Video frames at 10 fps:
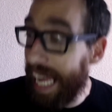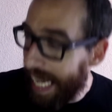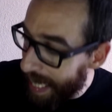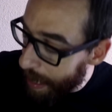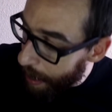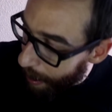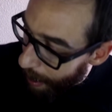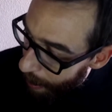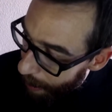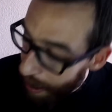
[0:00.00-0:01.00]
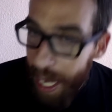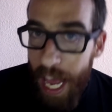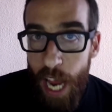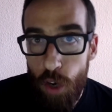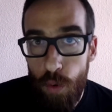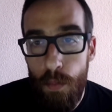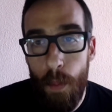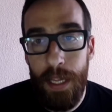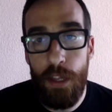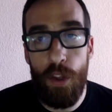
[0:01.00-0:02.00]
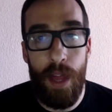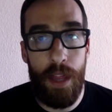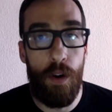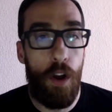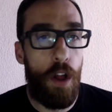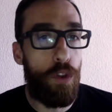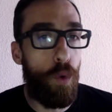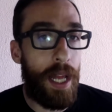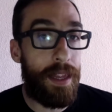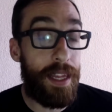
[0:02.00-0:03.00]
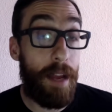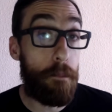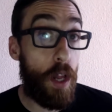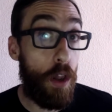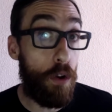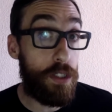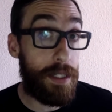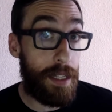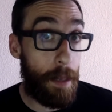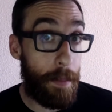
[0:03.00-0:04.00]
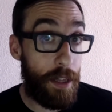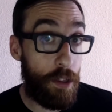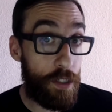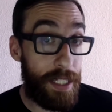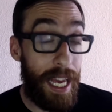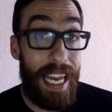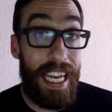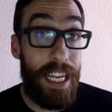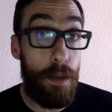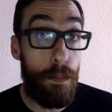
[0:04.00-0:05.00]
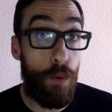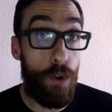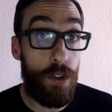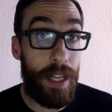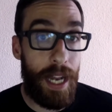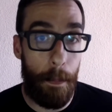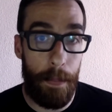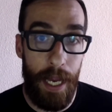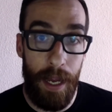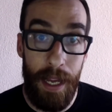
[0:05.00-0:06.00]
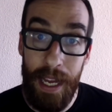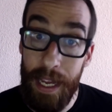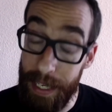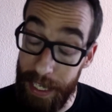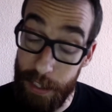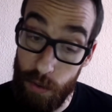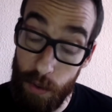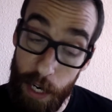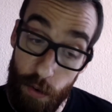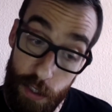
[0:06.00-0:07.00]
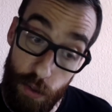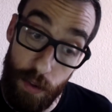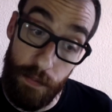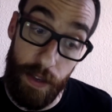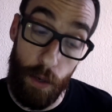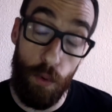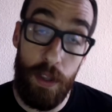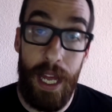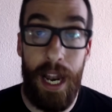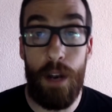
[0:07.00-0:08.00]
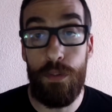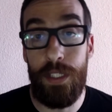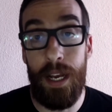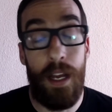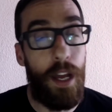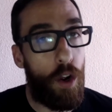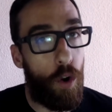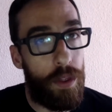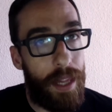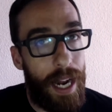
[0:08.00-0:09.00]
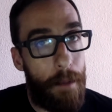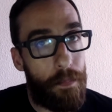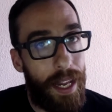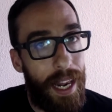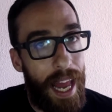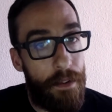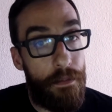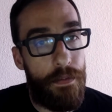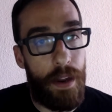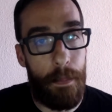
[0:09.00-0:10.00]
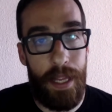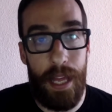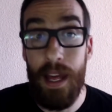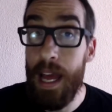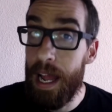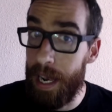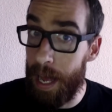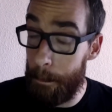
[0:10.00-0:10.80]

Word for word: y decae en un momento dado durante los tratamientos de inmunoterapia y esto claro, esto dificulta la lucha contra la enfermedad. La